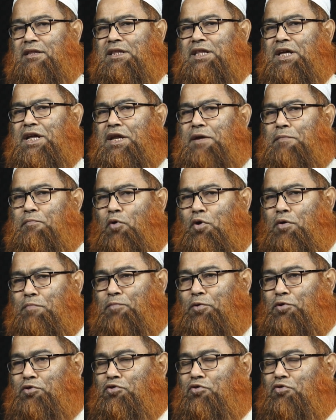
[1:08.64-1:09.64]
দিনই
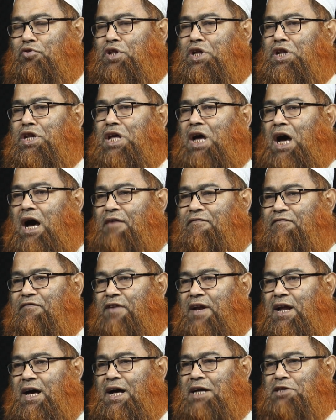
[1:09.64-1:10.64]
বইপত্র দিনই
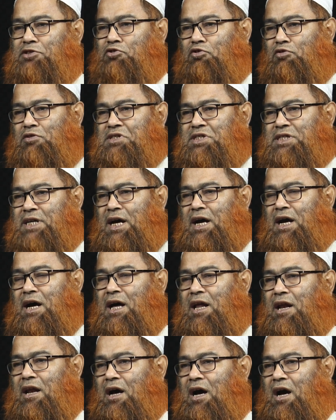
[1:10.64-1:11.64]
হাফলা জলসা
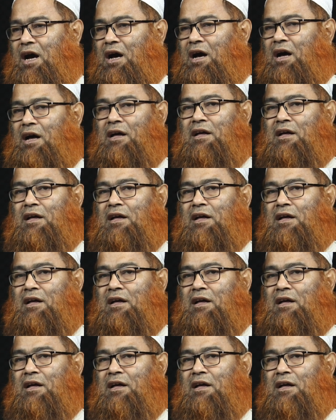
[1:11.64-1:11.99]
হালকা